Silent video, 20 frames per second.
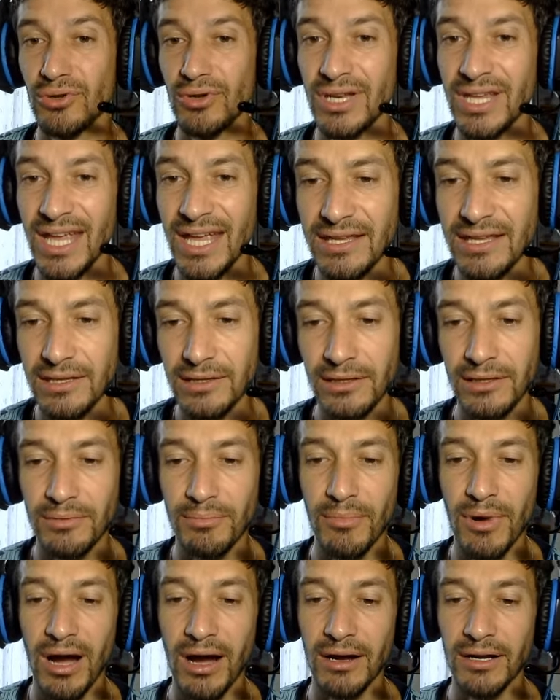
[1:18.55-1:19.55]
рейтинг,
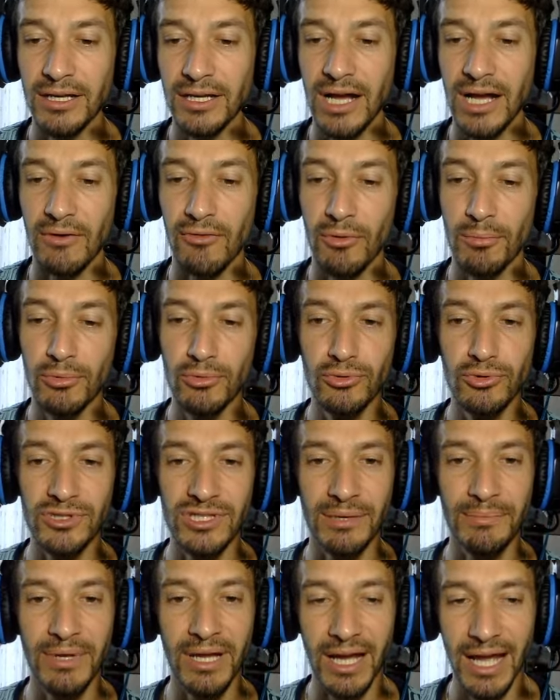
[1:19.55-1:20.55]
мало ли кого буду
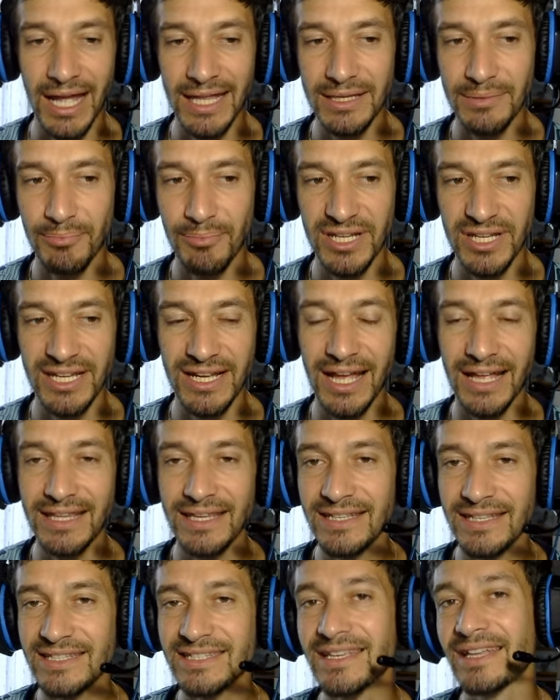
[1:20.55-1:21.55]
собирать,
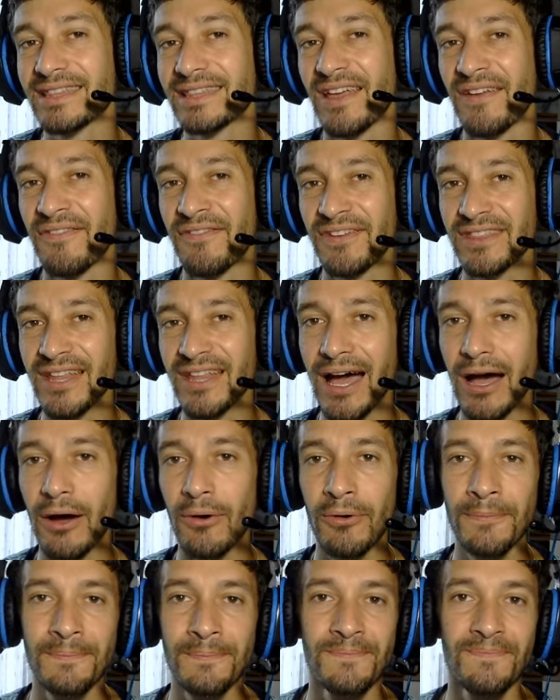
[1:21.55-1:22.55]
пригодится на
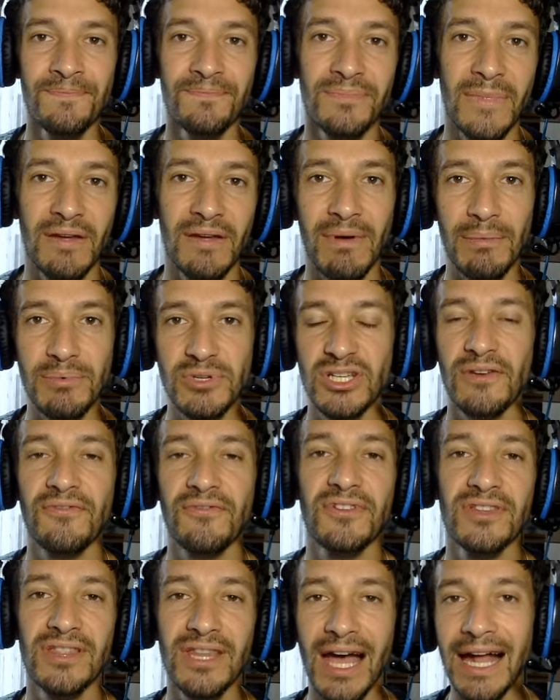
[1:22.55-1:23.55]
финал. Вообще в
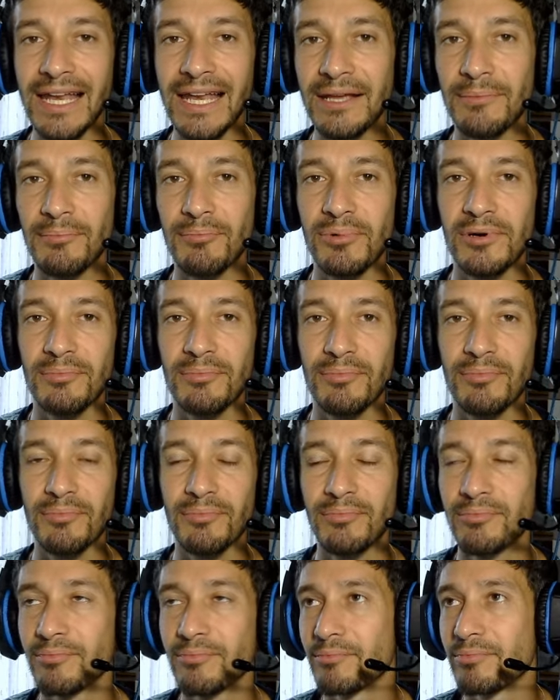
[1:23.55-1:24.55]
финале
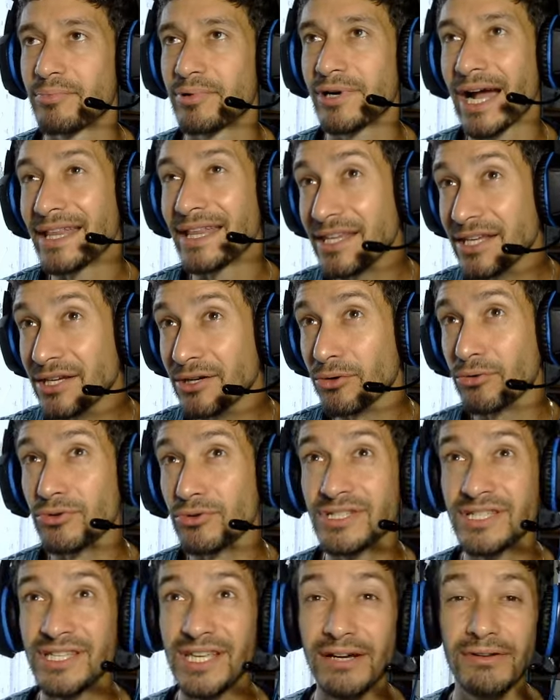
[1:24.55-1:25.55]
планирую
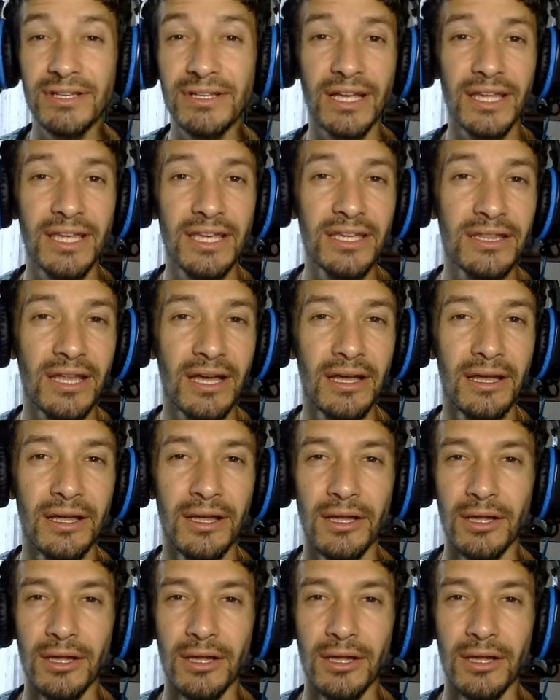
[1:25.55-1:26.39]
сделать какие-то